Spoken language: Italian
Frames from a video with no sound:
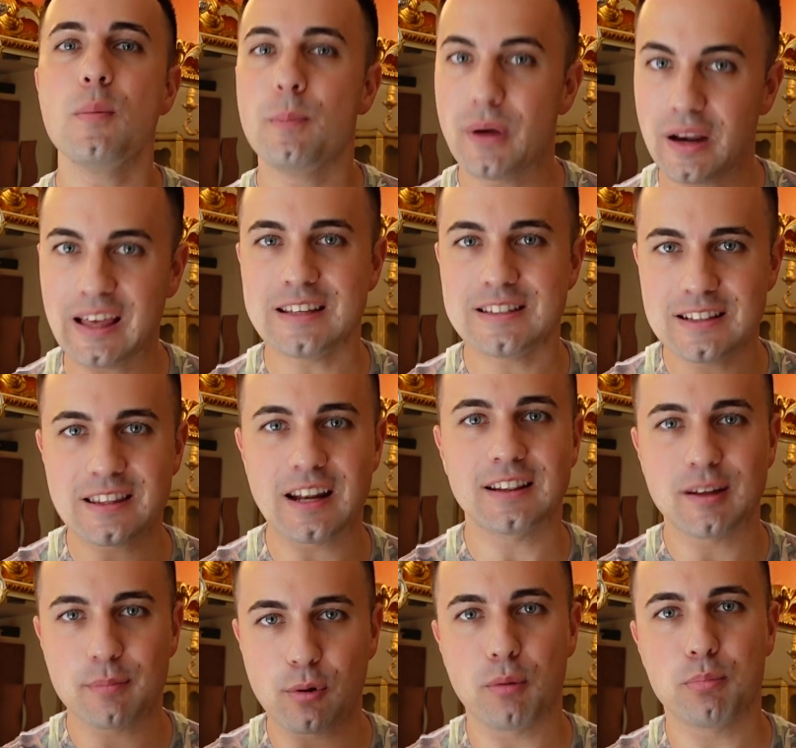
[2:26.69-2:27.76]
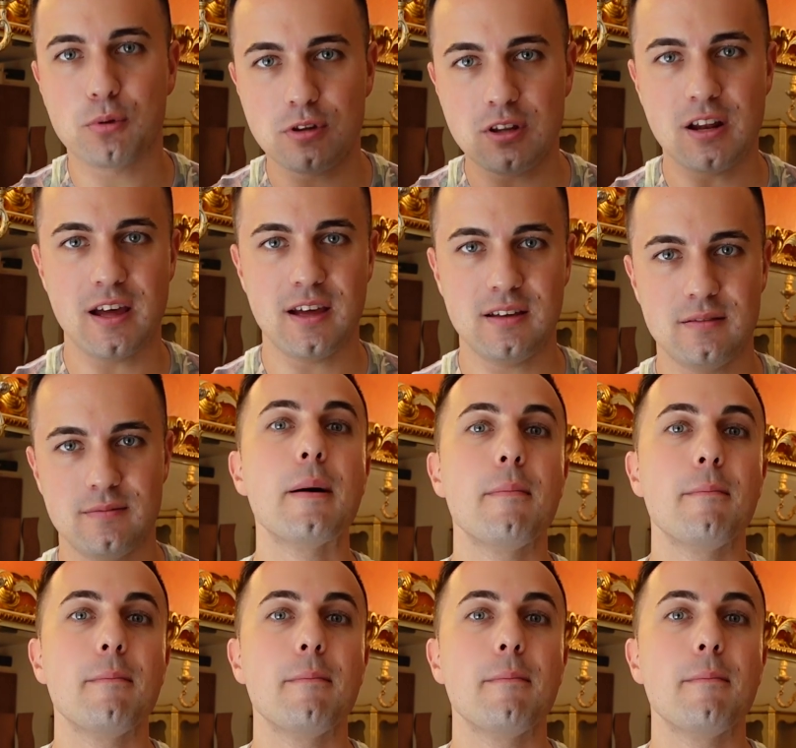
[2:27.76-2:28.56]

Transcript: perché si tratta proprio di lei,